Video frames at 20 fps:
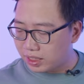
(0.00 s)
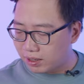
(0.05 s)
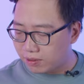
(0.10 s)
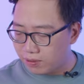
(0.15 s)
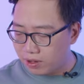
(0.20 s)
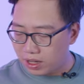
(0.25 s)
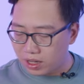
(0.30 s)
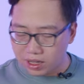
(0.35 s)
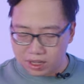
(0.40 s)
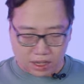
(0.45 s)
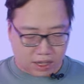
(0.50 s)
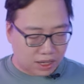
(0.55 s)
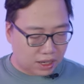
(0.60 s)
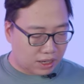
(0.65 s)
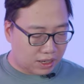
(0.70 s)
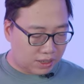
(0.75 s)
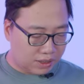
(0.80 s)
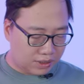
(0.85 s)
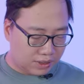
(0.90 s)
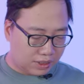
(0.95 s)
sẽ phải
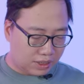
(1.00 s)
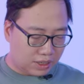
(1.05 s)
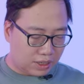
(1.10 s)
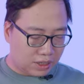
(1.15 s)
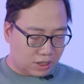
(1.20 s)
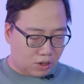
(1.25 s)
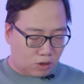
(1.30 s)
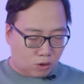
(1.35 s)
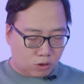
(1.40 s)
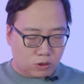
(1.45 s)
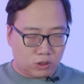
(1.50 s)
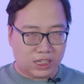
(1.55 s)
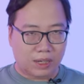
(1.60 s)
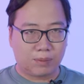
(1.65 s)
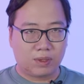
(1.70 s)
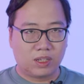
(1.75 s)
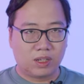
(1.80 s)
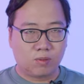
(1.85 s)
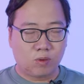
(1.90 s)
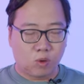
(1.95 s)
uh,
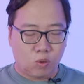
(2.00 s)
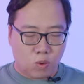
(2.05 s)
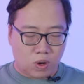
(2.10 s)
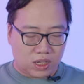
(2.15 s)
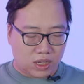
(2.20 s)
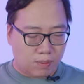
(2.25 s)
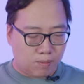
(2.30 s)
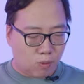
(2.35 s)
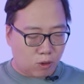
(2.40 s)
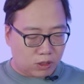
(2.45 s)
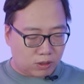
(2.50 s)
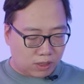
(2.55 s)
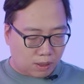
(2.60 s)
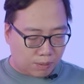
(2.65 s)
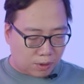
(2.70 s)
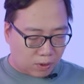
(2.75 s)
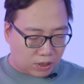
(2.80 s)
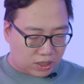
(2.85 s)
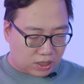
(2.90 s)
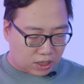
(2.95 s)
trang bị những bộ nguồn tầm
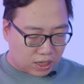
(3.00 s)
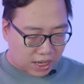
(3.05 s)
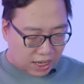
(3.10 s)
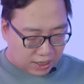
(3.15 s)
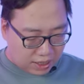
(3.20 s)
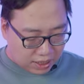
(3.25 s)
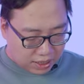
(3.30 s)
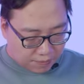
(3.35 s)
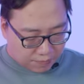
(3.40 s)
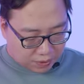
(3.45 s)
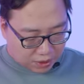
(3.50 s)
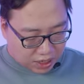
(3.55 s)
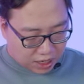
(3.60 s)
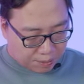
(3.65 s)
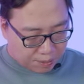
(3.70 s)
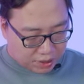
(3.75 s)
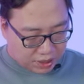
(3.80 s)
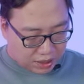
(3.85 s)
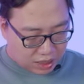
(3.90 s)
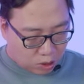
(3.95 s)
450W trở lên
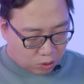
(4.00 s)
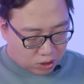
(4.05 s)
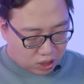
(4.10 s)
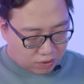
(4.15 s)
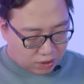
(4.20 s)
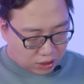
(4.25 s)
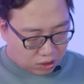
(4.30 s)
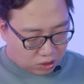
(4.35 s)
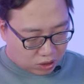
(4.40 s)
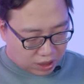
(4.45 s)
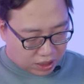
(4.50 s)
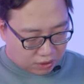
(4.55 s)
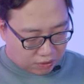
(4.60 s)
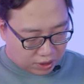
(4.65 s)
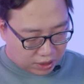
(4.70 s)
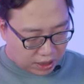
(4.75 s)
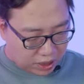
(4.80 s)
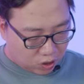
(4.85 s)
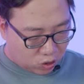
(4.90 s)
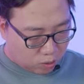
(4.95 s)
ở mặt sau thì vẫn có những cái
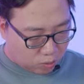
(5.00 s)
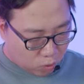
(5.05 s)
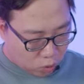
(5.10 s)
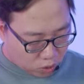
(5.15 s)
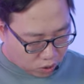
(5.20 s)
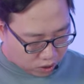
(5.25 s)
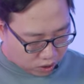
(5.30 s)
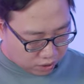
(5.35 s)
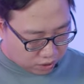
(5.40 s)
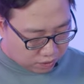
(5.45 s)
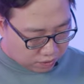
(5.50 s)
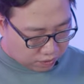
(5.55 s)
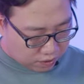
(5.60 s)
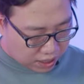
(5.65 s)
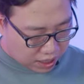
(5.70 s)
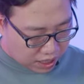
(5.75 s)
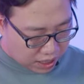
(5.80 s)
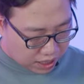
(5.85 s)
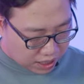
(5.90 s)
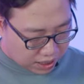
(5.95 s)
vết tích của bụi
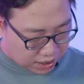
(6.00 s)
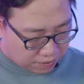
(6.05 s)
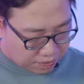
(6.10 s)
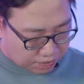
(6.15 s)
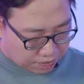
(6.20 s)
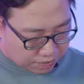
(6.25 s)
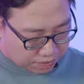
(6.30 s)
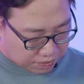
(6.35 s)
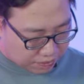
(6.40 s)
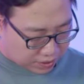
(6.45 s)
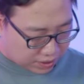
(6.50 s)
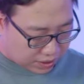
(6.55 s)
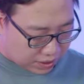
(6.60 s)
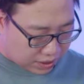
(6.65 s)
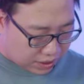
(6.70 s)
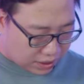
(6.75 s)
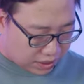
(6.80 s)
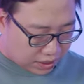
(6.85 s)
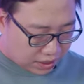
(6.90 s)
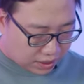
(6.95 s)
và
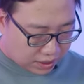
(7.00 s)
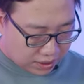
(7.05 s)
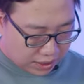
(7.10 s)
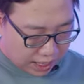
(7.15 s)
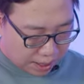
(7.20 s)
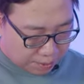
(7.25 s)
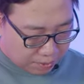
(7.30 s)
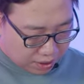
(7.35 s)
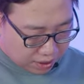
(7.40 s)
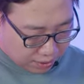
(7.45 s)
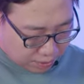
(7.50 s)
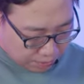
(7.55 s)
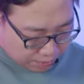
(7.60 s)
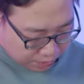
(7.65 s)
tem này